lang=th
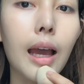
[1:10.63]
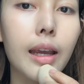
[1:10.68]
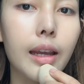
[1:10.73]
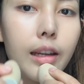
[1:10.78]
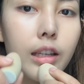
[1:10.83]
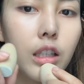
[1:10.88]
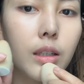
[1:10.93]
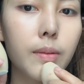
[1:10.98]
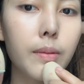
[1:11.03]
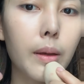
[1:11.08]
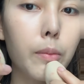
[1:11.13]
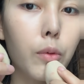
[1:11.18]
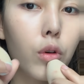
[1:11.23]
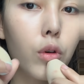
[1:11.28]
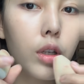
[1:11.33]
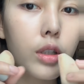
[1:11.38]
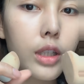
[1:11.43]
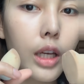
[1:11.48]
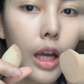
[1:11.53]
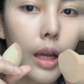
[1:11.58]
ตาอย่างเงี้ยใช่ไหม
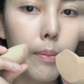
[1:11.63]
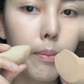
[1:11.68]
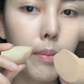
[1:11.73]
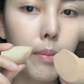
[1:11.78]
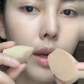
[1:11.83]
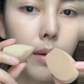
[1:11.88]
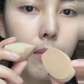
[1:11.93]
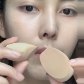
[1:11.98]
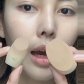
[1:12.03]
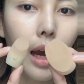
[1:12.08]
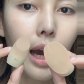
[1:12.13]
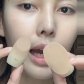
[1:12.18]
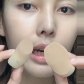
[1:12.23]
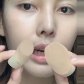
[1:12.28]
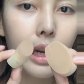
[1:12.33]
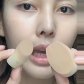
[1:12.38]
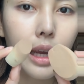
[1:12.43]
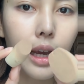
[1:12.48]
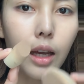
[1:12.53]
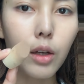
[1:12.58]
บุ๊กก็จะใช้เป็นแบบอั
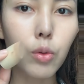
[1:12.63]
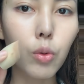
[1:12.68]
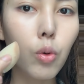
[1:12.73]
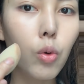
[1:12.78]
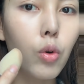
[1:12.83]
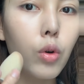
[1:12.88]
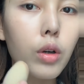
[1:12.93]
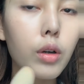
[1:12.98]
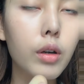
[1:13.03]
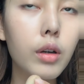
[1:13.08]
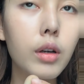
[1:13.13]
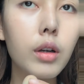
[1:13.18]
นเล็กอะทุกคน